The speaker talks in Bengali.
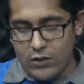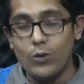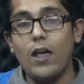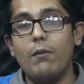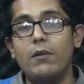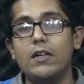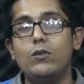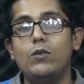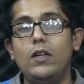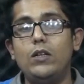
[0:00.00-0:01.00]
আসলে আমরা
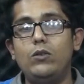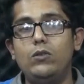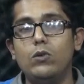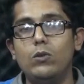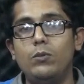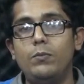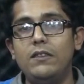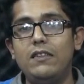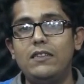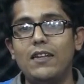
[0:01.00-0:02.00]
একটু একটু
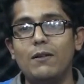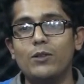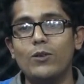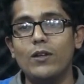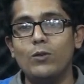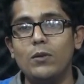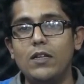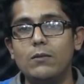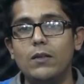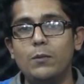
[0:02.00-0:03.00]
বিজি ছিলাম আসলে
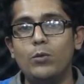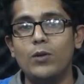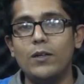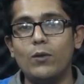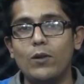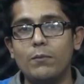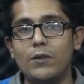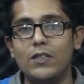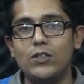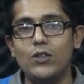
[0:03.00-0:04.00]
খুবই রিপোর্টের অনেক
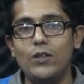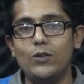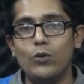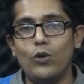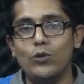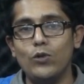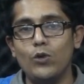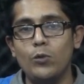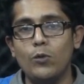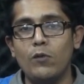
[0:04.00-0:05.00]
প্রেশার ছিল এই জন্য হয়তো
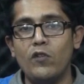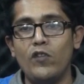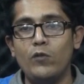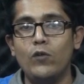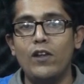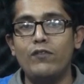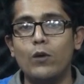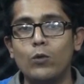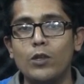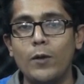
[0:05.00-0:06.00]
নিয়মিতভাবে ফেসবুক লাইভটা
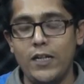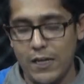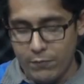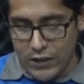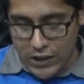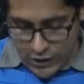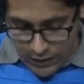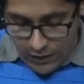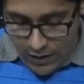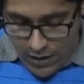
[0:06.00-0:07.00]
করতে পারিনি আপনার সাথে